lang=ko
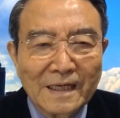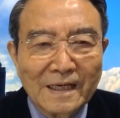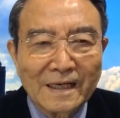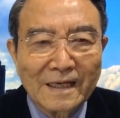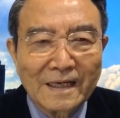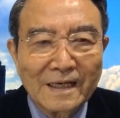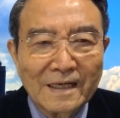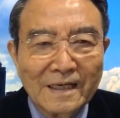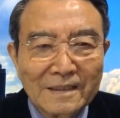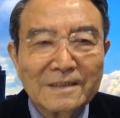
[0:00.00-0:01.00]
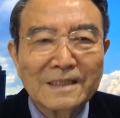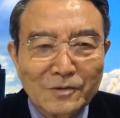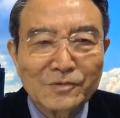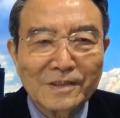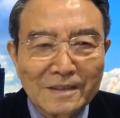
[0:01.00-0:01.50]
예. 그렇게
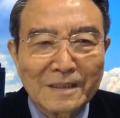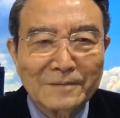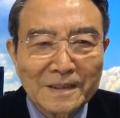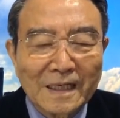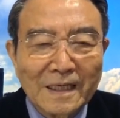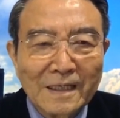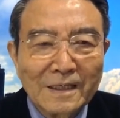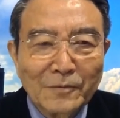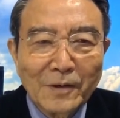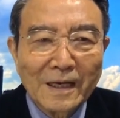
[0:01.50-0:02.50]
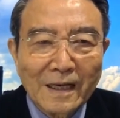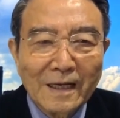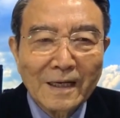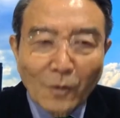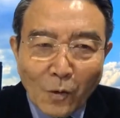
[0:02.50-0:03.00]
규정을 합니다. 왜?
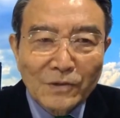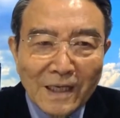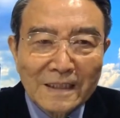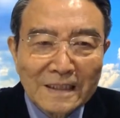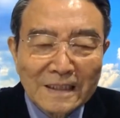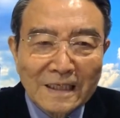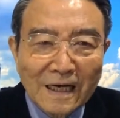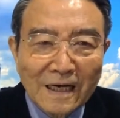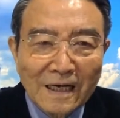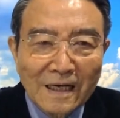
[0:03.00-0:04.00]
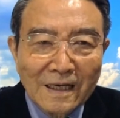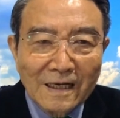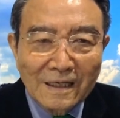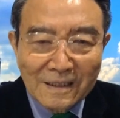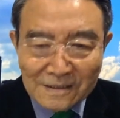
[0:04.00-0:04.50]
온라인이니까
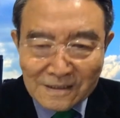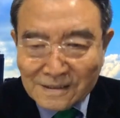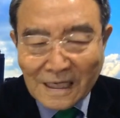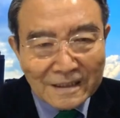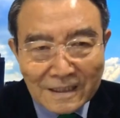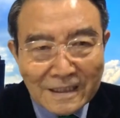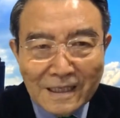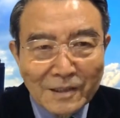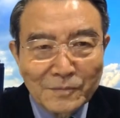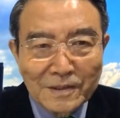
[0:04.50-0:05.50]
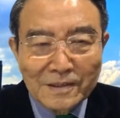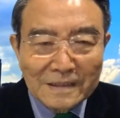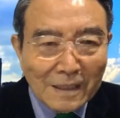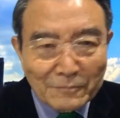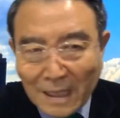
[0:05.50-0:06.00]
상대당이 없는
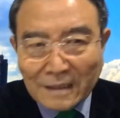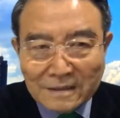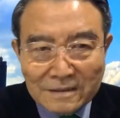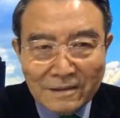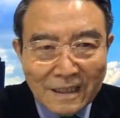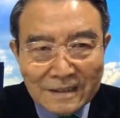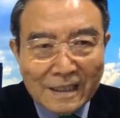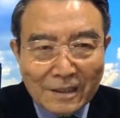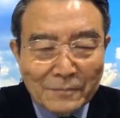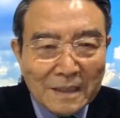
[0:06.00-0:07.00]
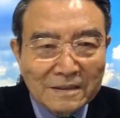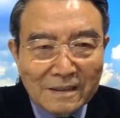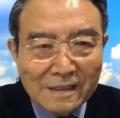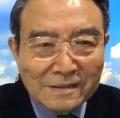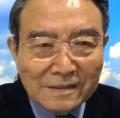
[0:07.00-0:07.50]
거니까 막 들어간다 이거 막
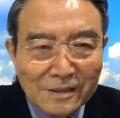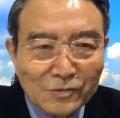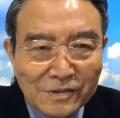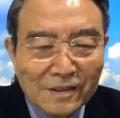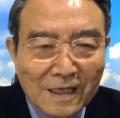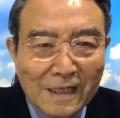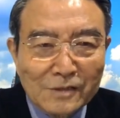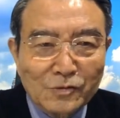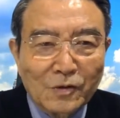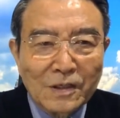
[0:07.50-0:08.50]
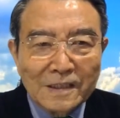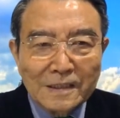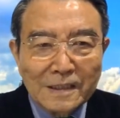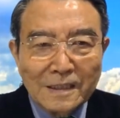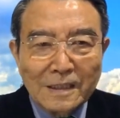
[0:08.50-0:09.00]
들어가서 이준석 해가지고
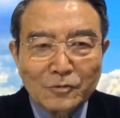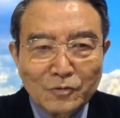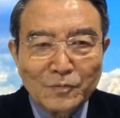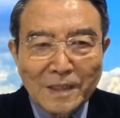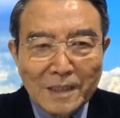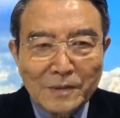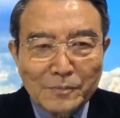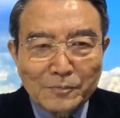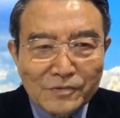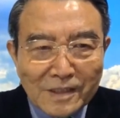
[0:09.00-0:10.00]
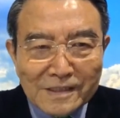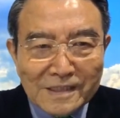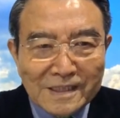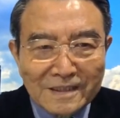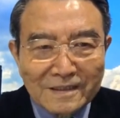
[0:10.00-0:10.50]
이 국민의힘을
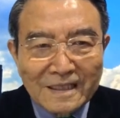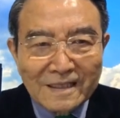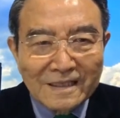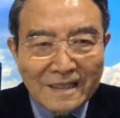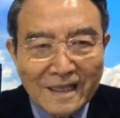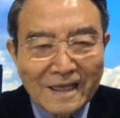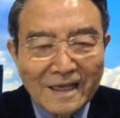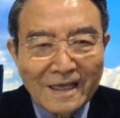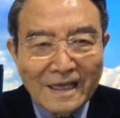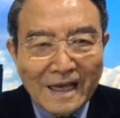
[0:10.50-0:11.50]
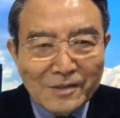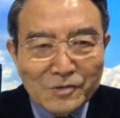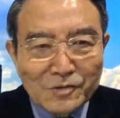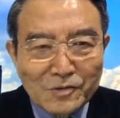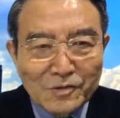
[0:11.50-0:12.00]
분열시키는데
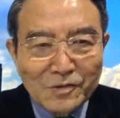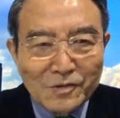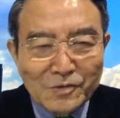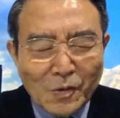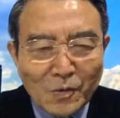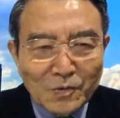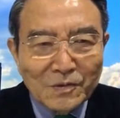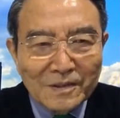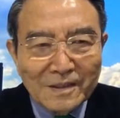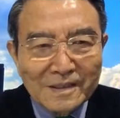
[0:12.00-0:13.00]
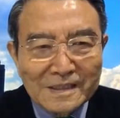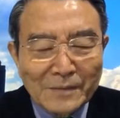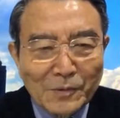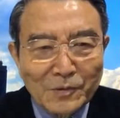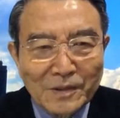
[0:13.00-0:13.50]
아주 좋은
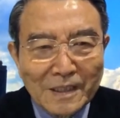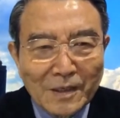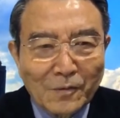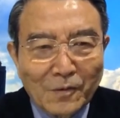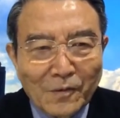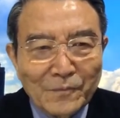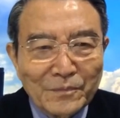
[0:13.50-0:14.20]
제목이 되고